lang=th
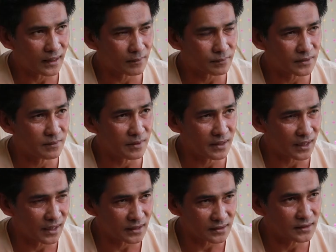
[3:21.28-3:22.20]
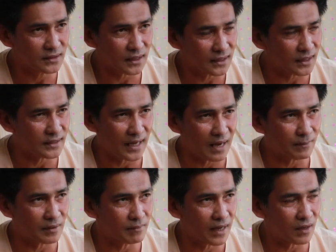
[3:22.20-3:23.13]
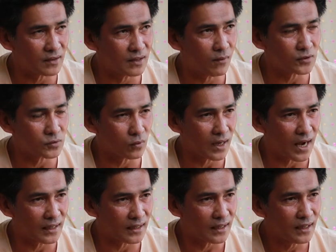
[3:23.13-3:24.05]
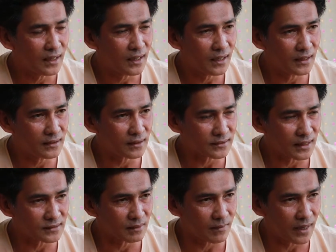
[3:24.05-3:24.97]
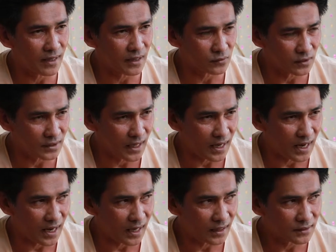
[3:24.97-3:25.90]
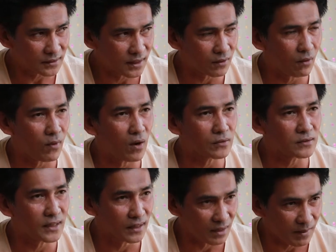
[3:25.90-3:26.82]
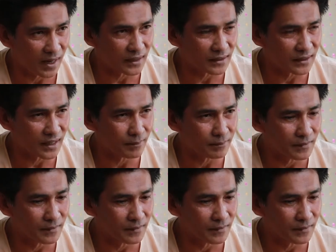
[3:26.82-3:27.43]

นะครับที่มีเอ่ยชื่อเอ่ยนามกันมาก็คือว่าวจุลาเนี่ยเล่นตั้งแต่สมัยอยุธยาเรียกว่าว่าวทิ้งระเบิดนะครับ